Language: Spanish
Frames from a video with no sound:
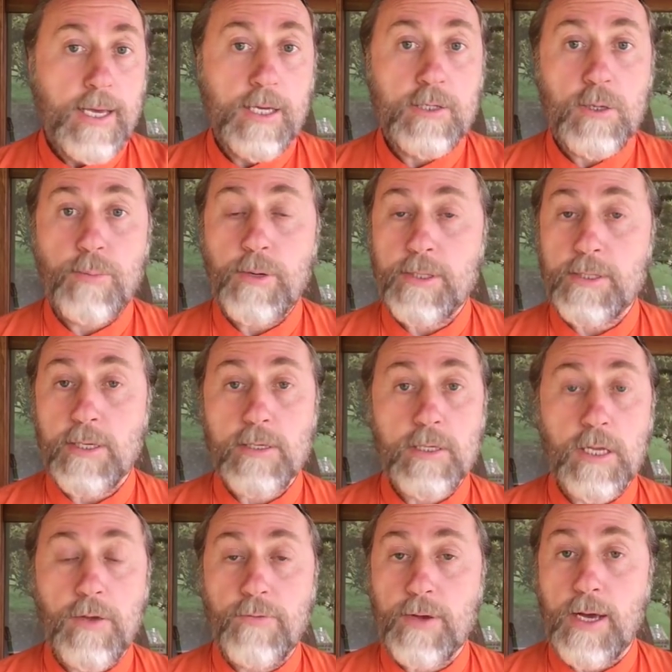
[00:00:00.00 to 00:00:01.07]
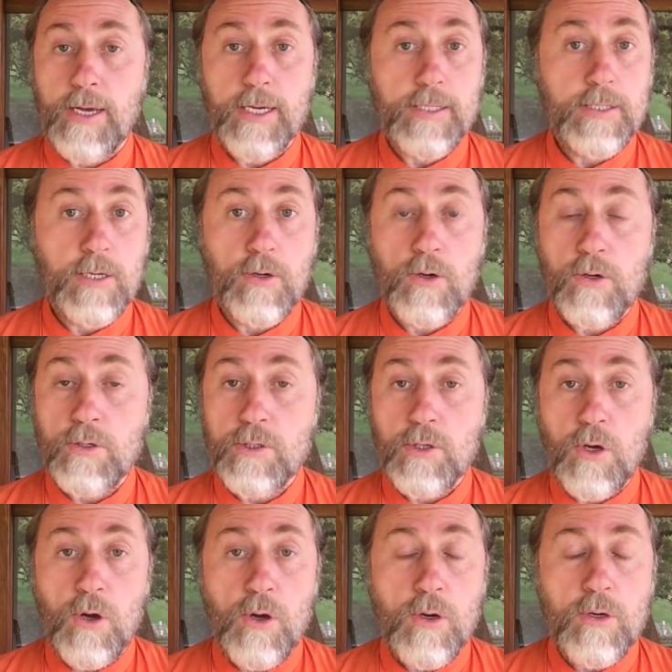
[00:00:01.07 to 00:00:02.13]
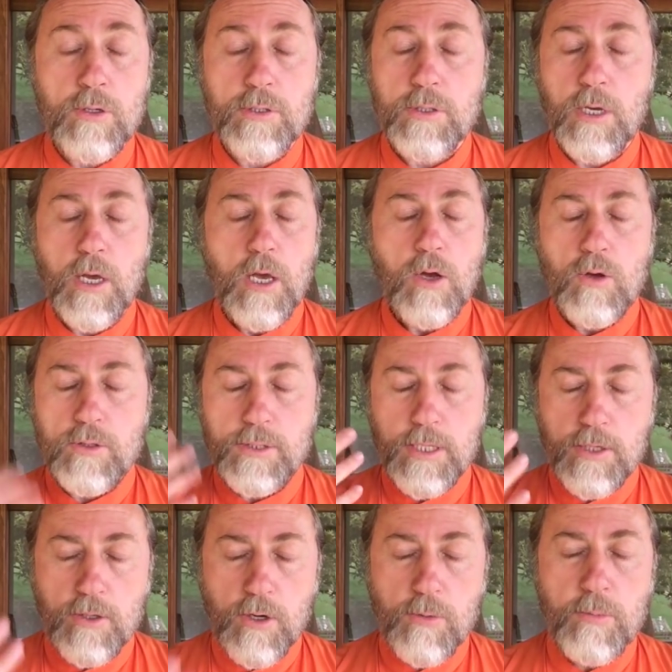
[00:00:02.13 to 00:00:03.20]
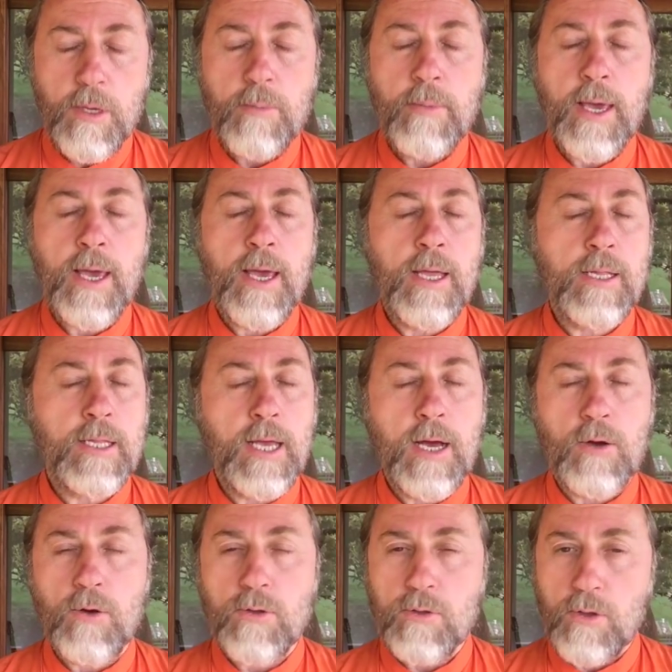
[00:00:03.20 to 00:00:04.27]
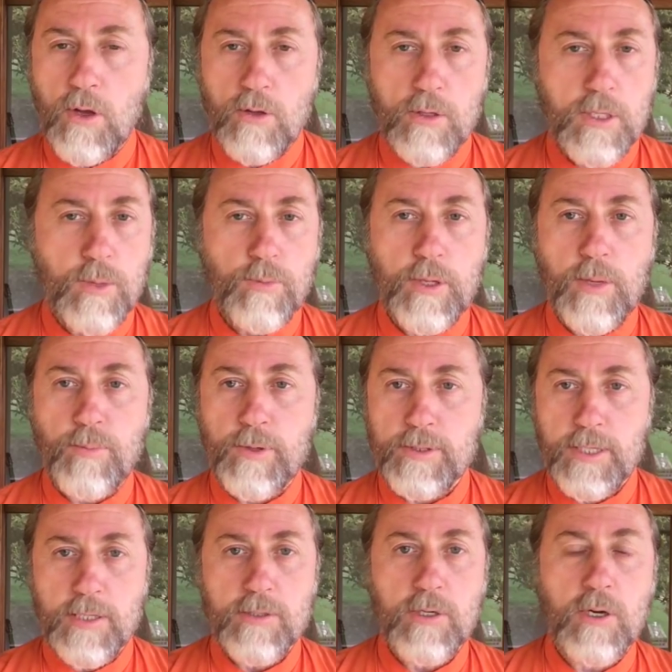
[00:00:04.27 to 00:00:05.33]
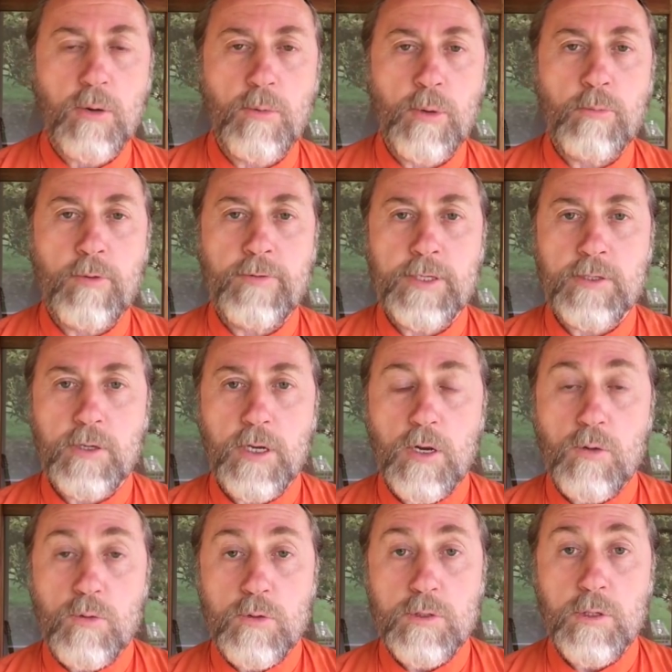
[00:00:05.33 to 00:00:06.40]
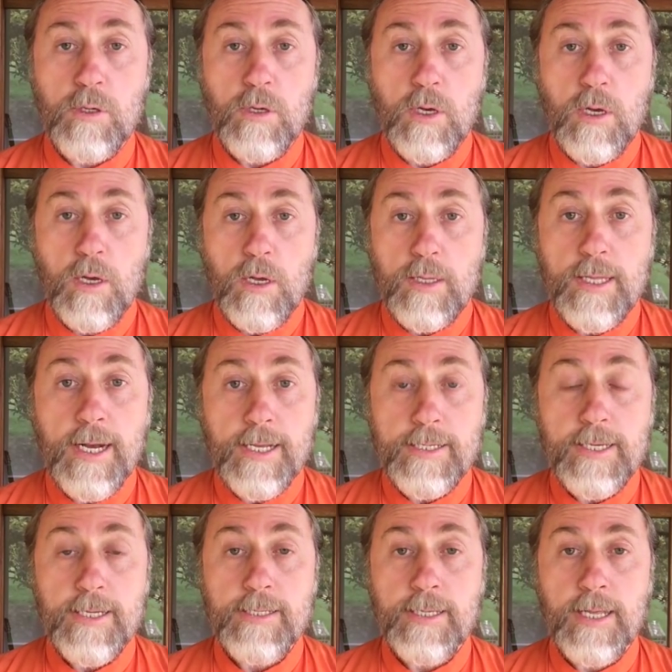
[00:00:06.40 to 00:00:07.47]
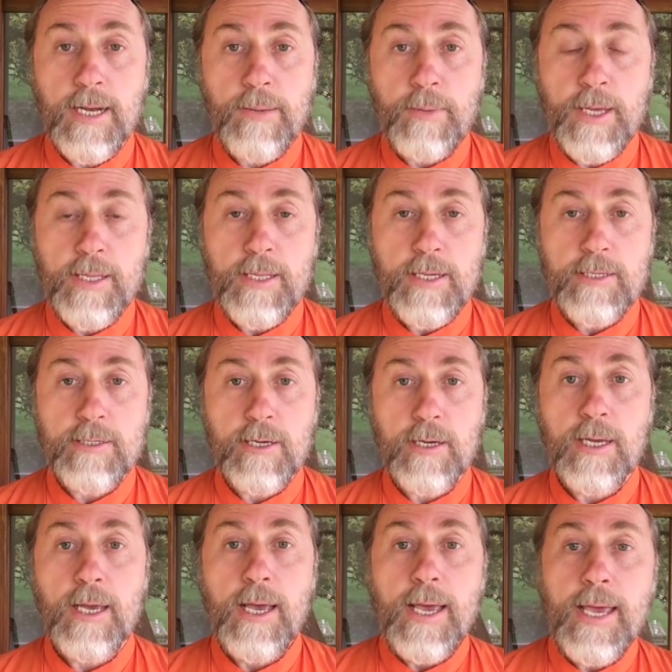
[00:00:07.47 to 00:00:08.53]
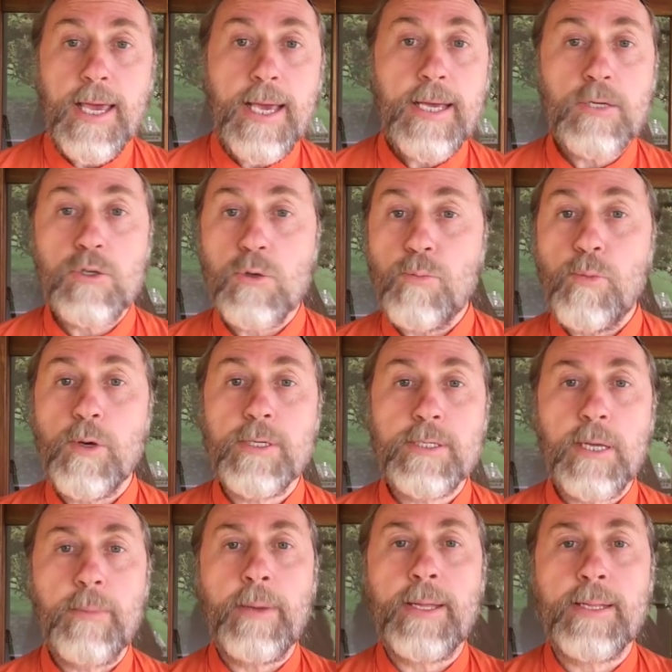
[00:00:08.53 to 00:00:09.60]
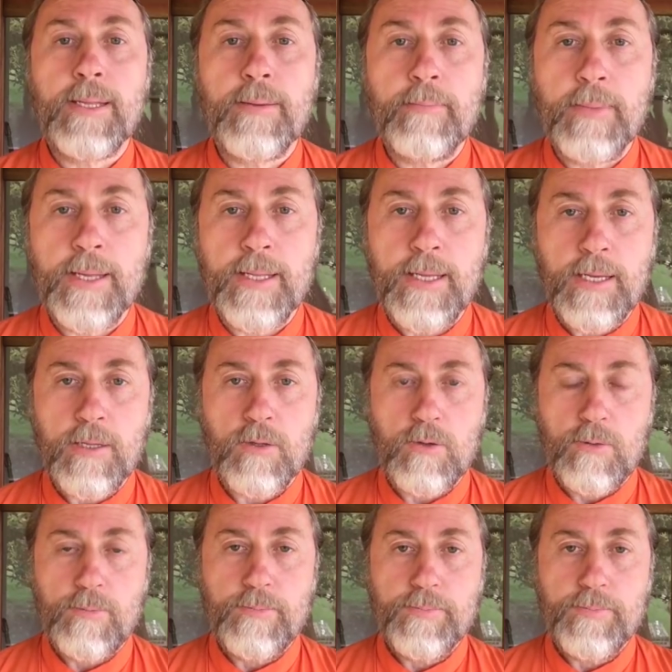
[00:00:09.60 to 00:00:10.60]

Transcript: Y ese proceso significa que cierro los ojos, concentro mi mente, hago todo el tipo de proceso como hemos visto en el curso de la ciencia de la meditación y supuestamente medito.